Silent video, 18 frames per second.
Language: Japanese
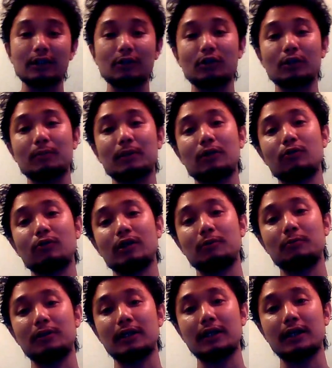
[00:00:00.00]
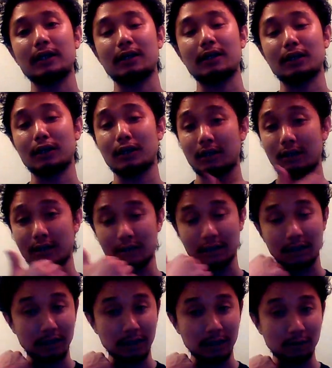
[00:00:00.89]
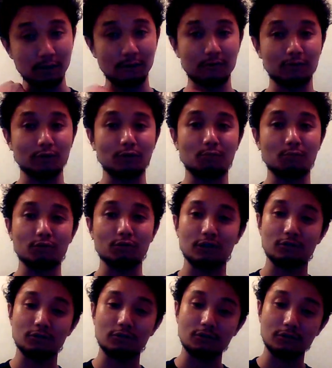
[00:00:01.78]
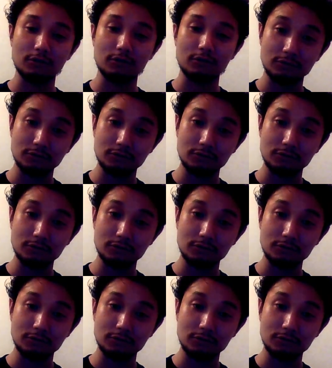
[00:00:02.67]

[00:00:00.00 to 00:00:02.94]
例えば、親指で方を僧帽筋のとこ